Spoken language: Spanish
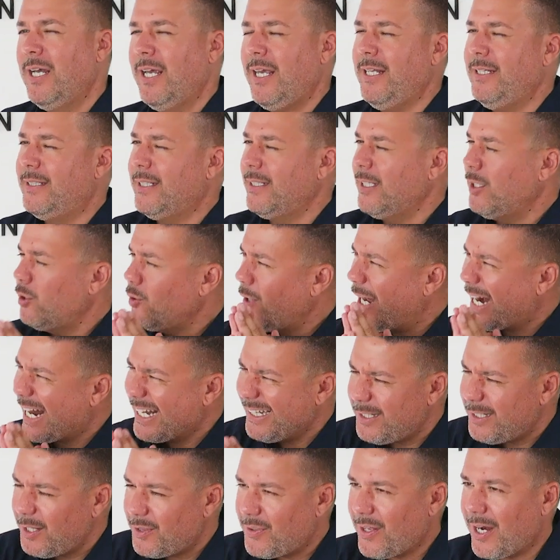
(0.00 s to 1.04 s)
intentando
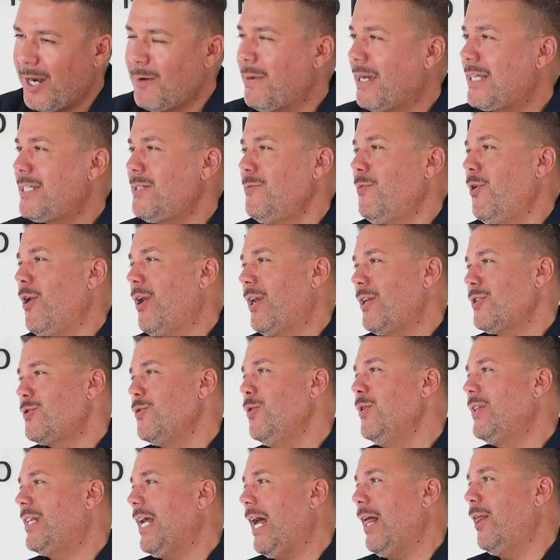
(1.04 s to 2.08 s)
garantizar al máximo el
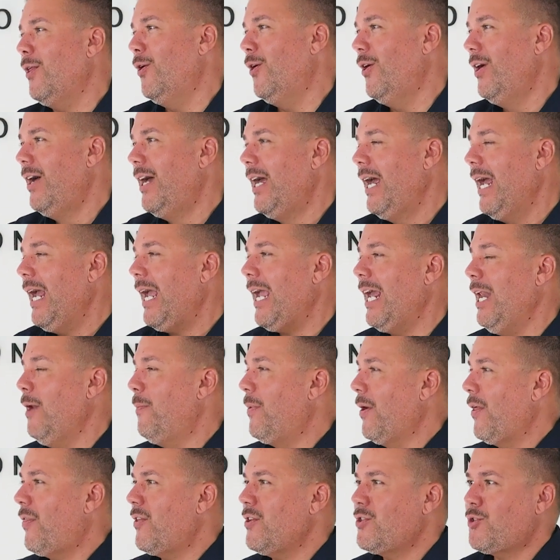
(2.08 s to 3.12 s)
resultado, el
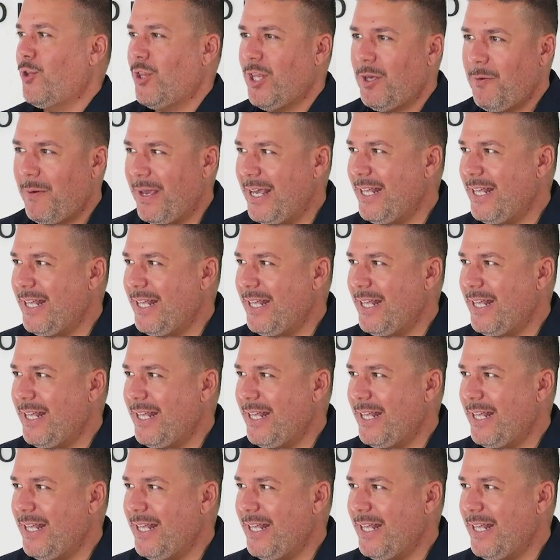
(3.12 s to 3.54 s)
proceso de